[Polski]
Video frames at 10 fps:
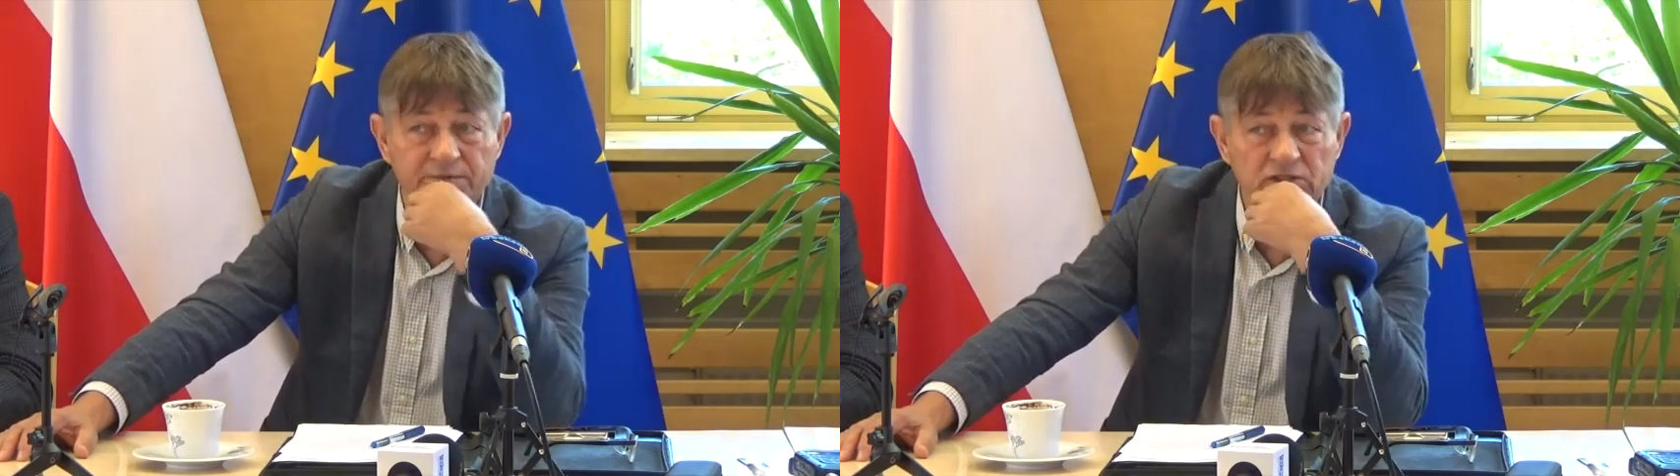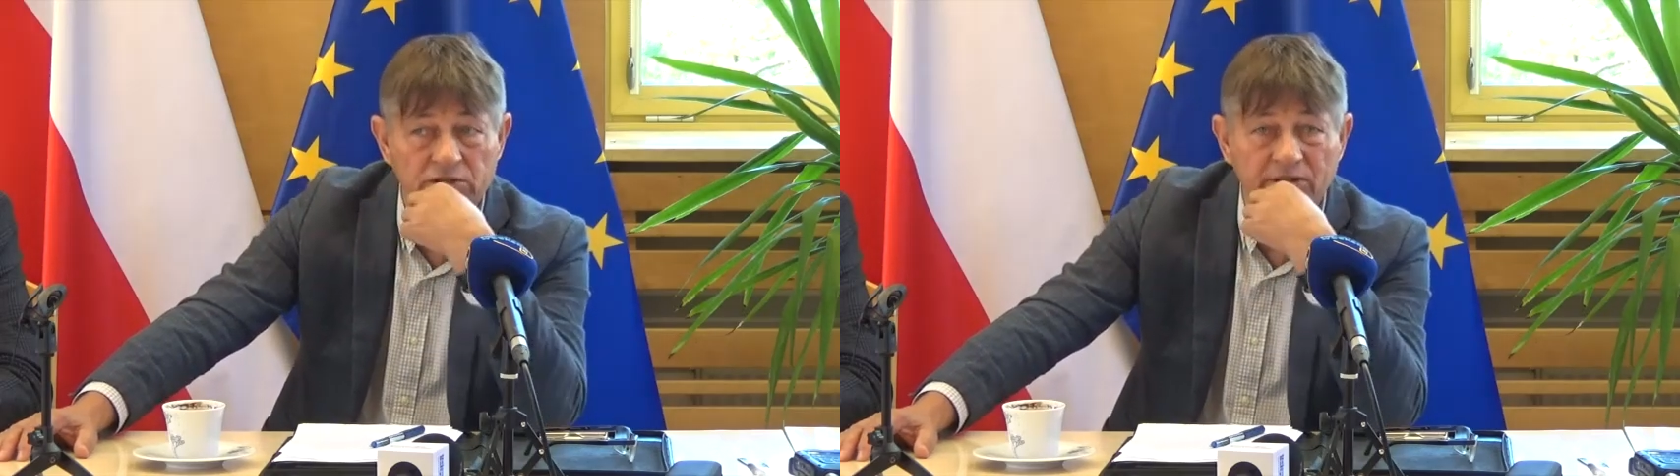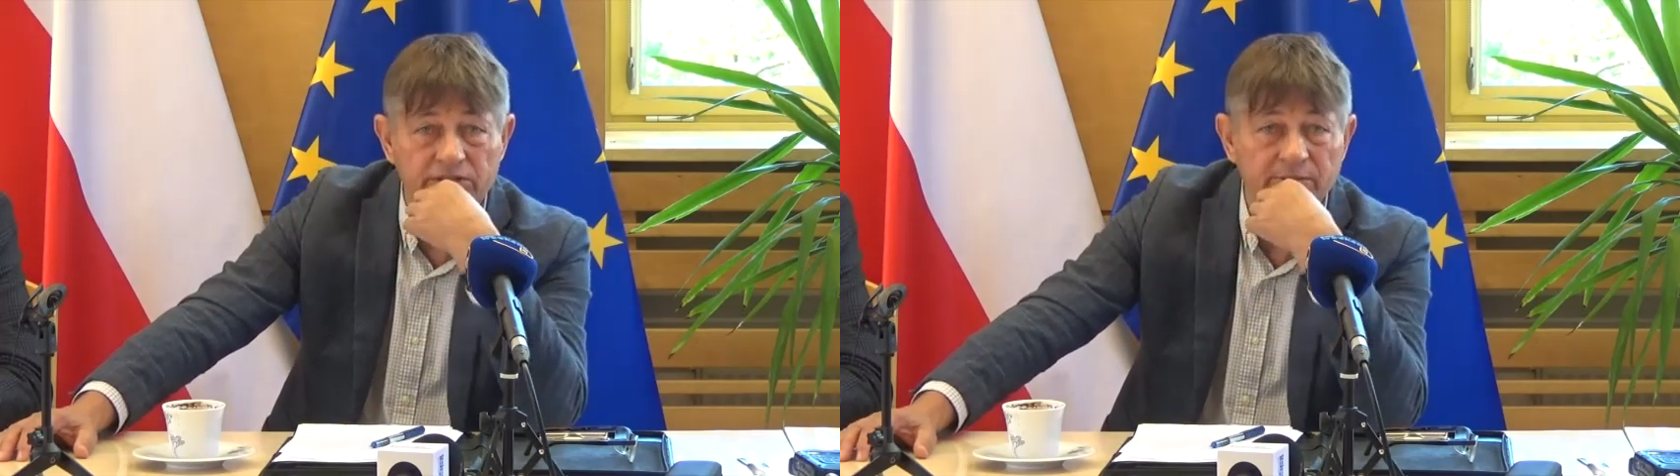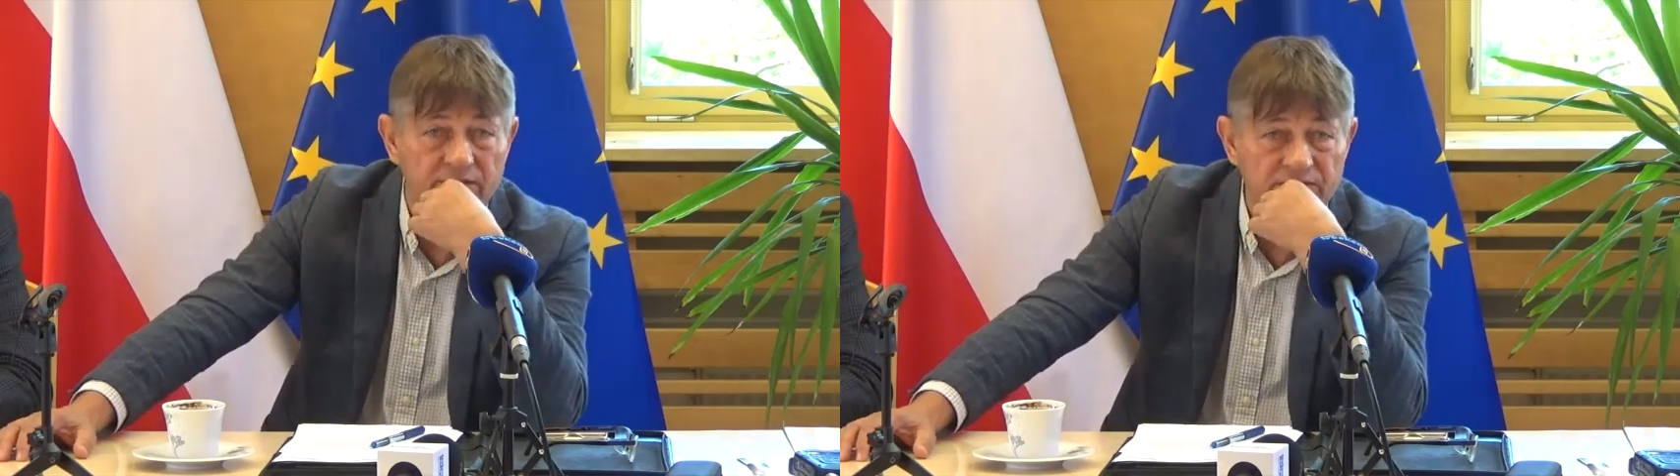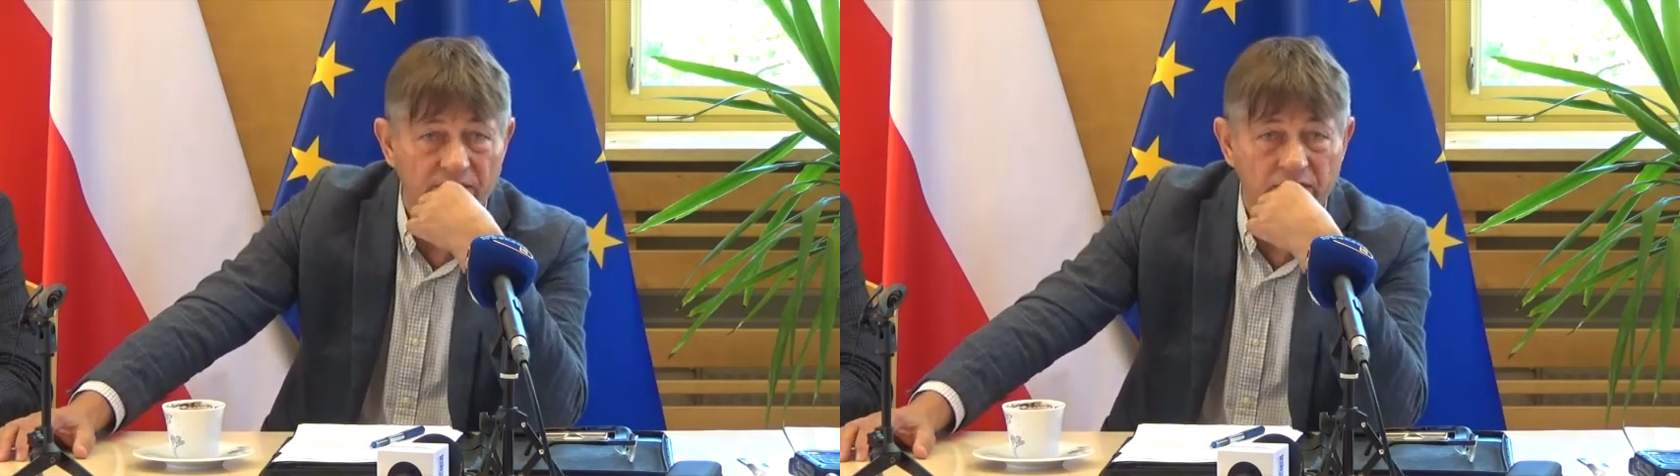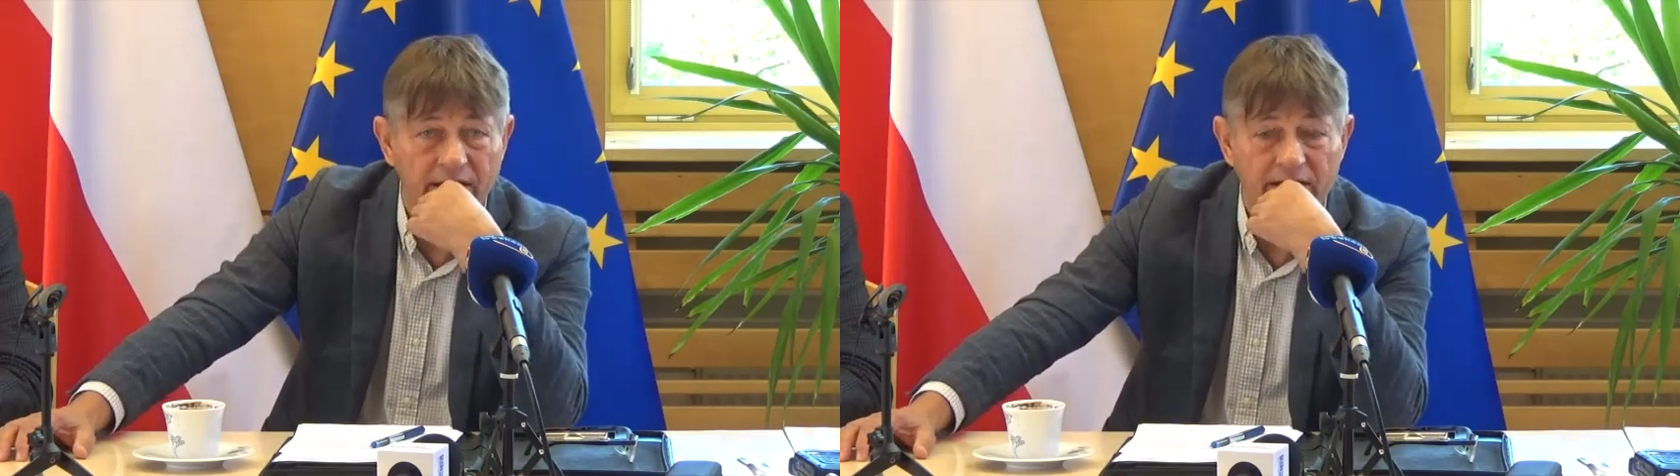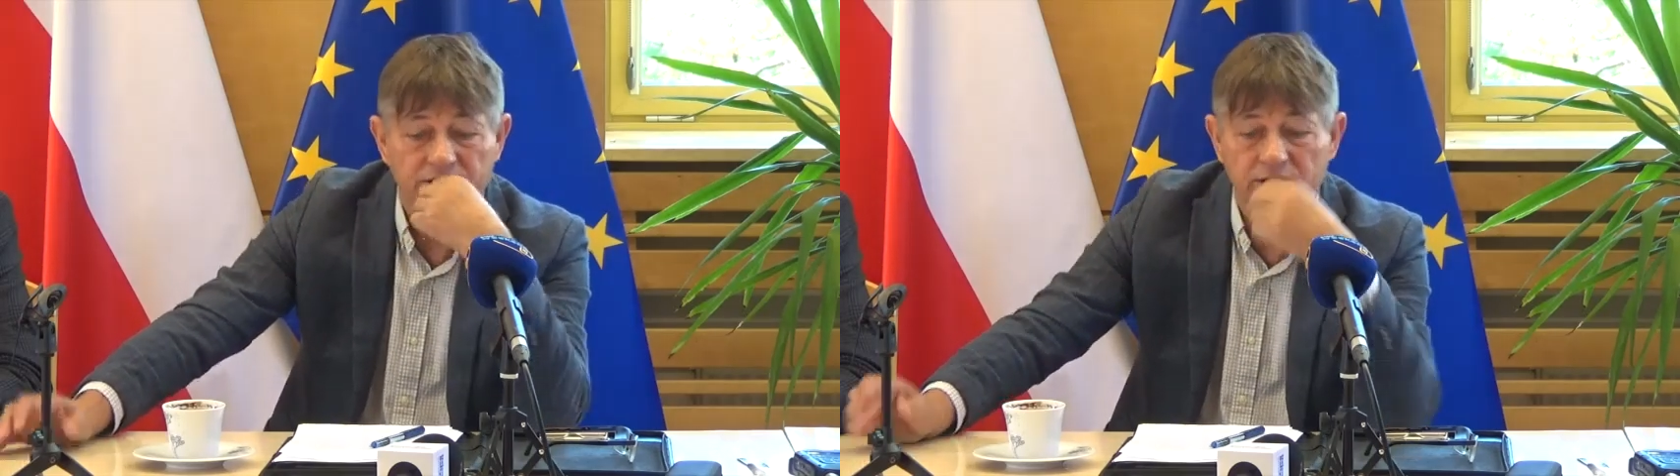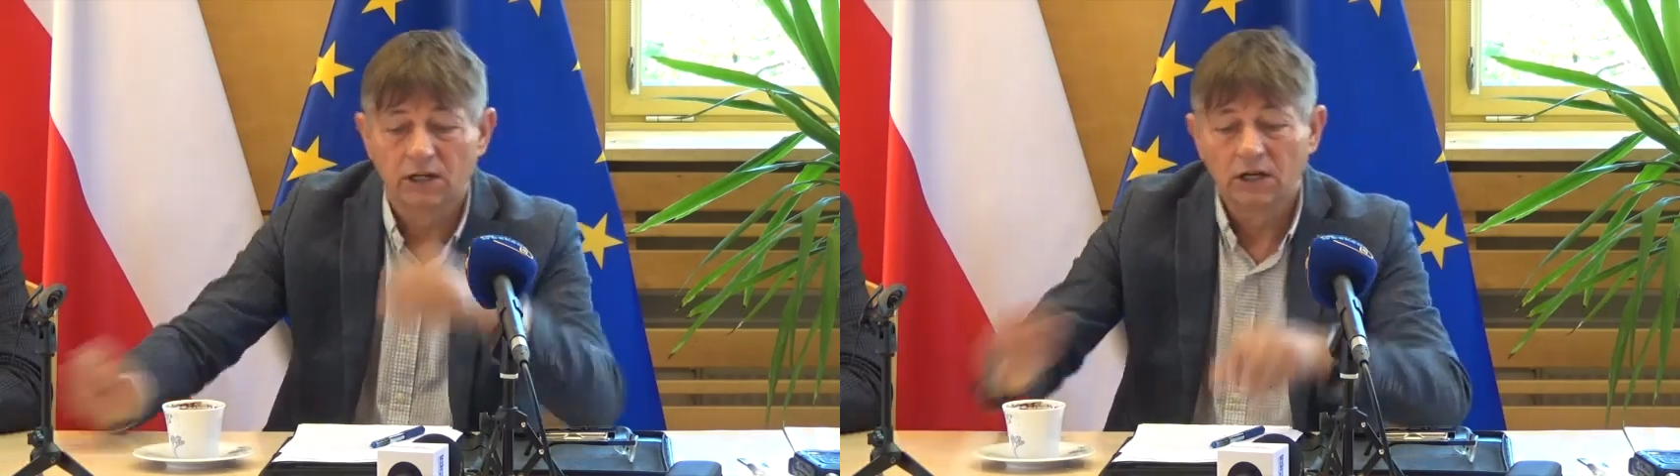przykładzie małych sfornegaci,